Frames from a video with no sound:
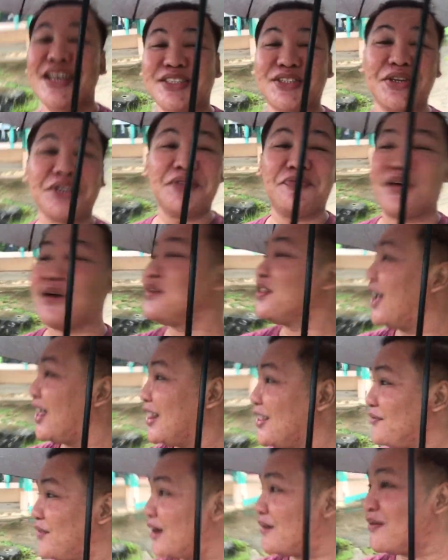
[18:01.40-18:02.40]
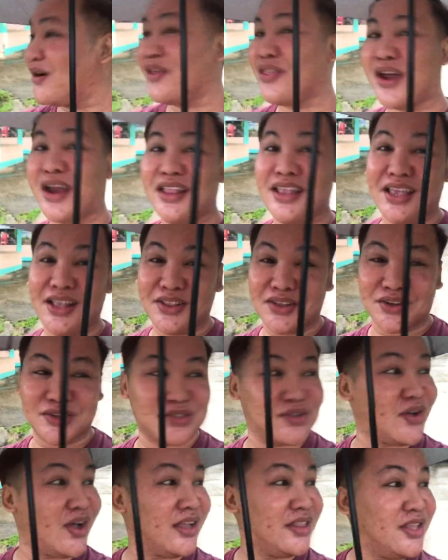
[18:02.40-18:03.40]
so, hindi pa ako nakalibang mga darling, no?
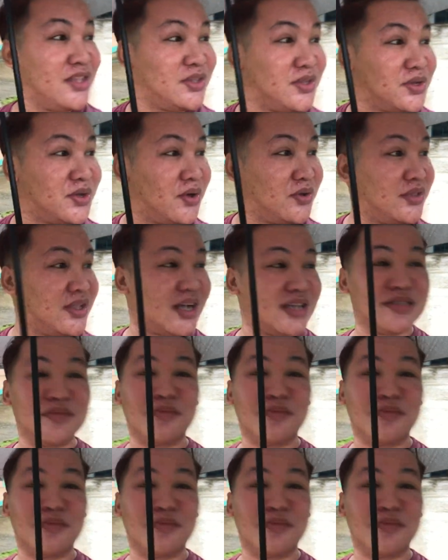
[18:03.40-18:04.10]
So, I need to go na kasi